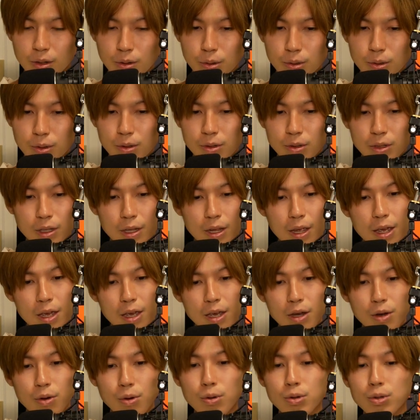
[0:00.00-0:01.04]
この
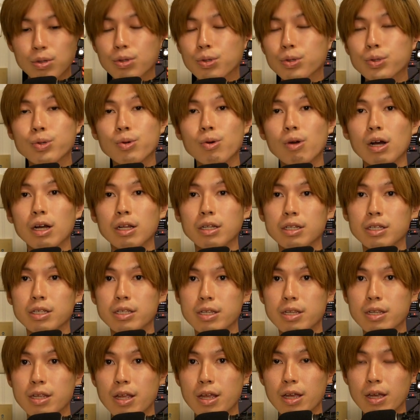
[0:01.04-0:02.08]
帝国図書館で
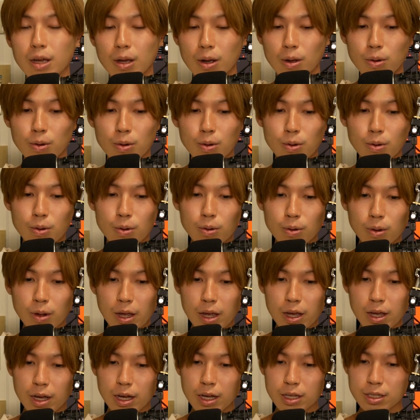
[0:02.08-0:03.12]
すねこ
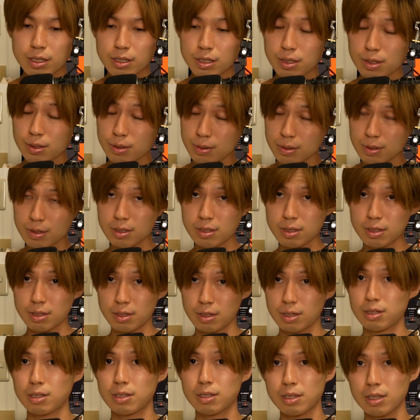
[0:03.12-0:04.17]
れが存
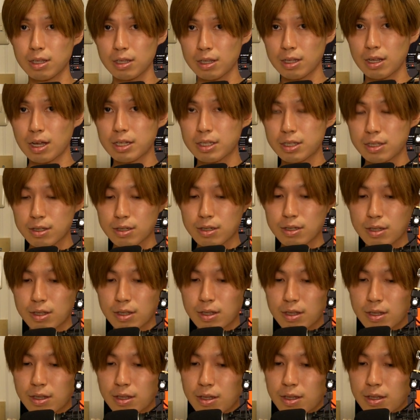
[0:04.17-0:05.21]
立つ
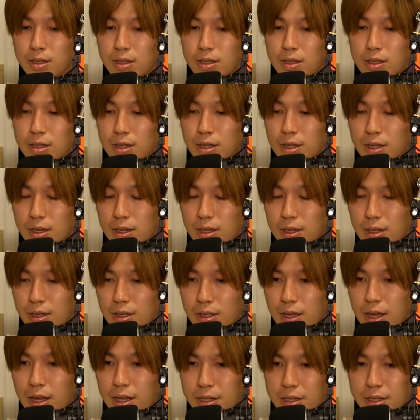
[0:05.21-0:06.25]

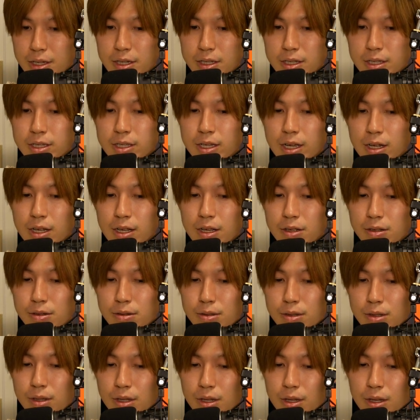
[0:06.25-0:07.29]
建立され
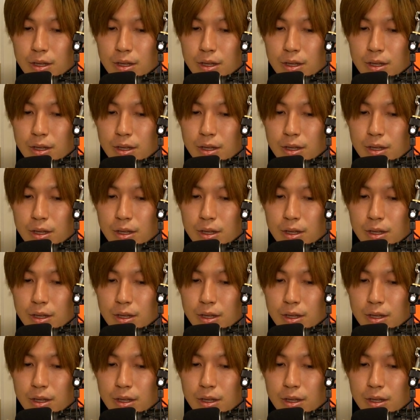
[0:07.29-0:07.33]
る